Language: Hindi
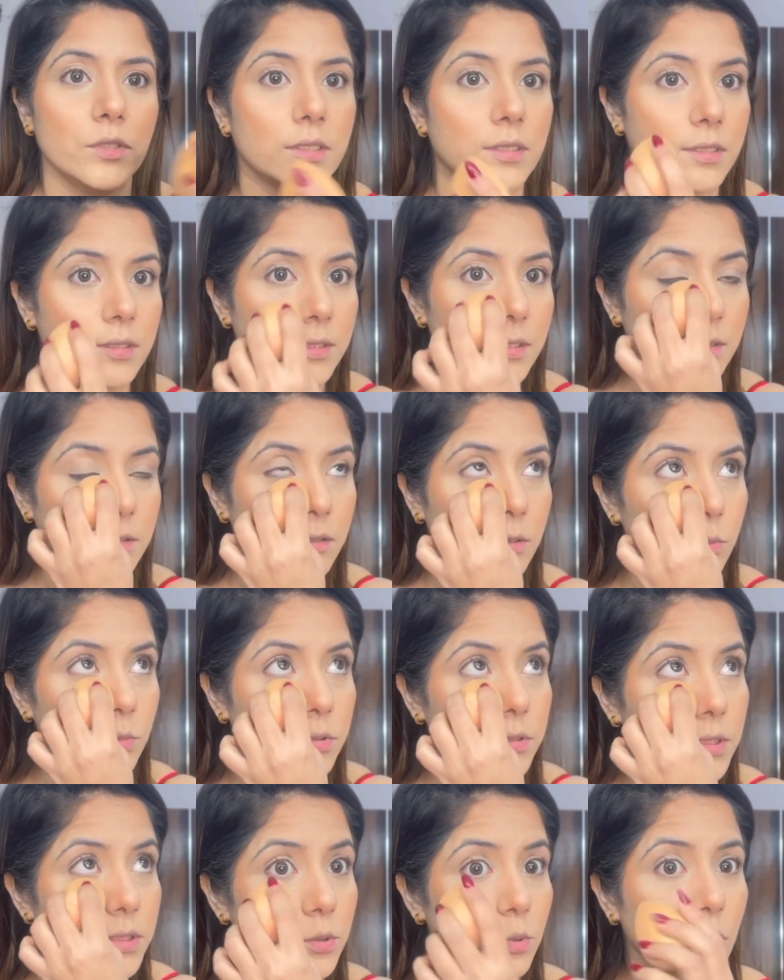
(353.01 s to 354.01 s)
वर्क कर सकते हो
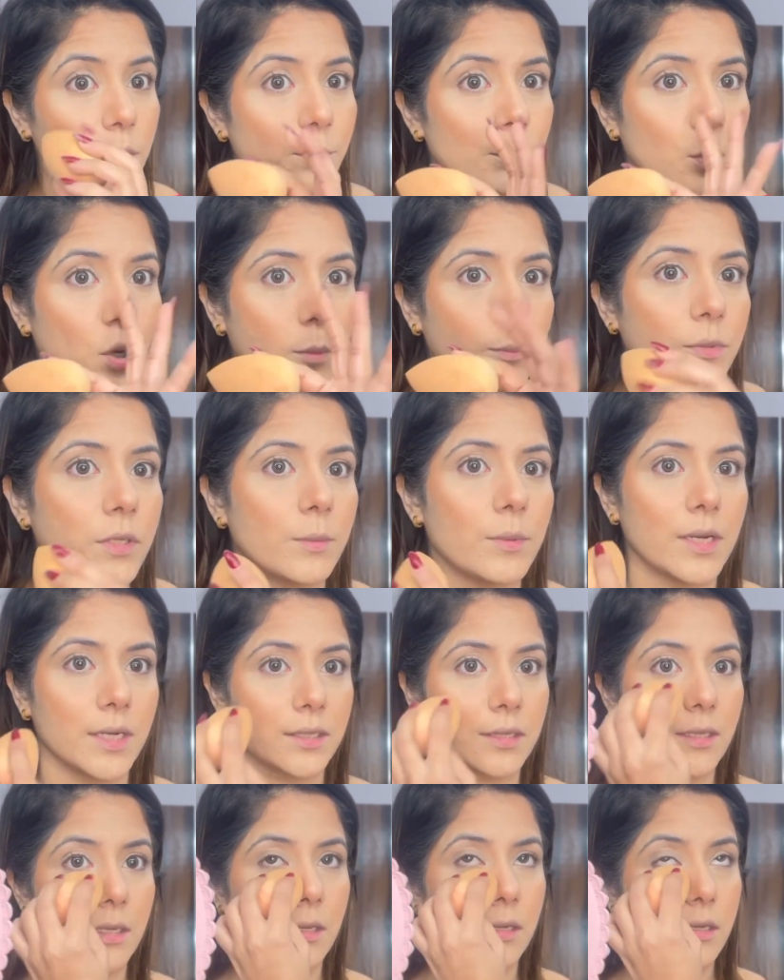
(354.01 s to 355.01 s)
उससे थोड़ी पॉप डब
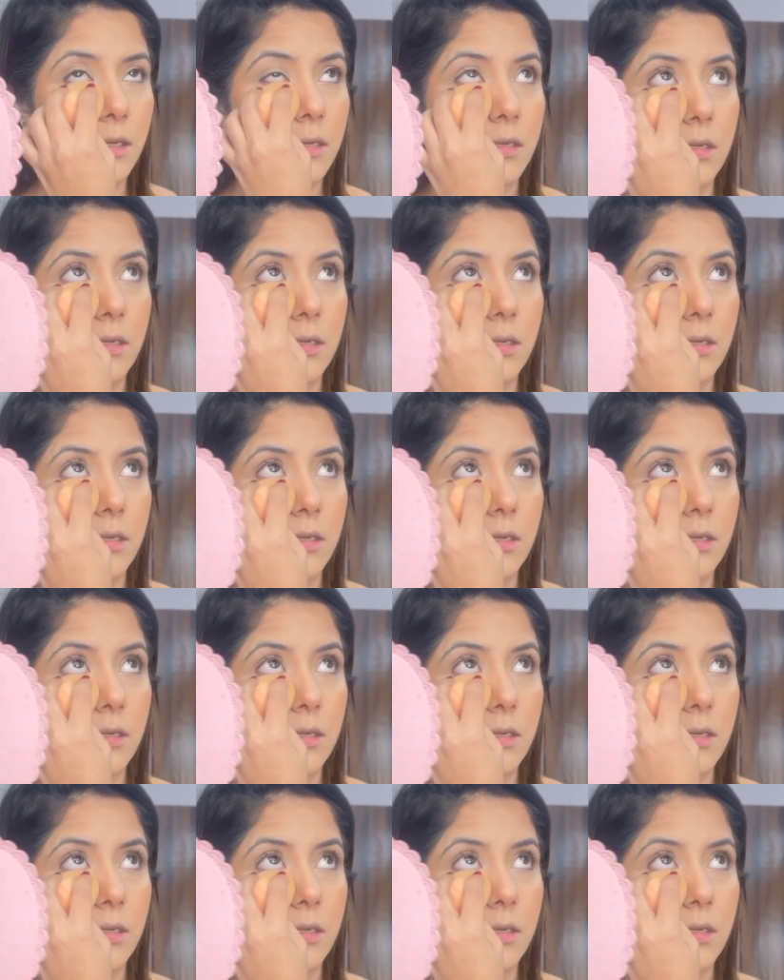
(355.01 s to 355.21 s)
लगती है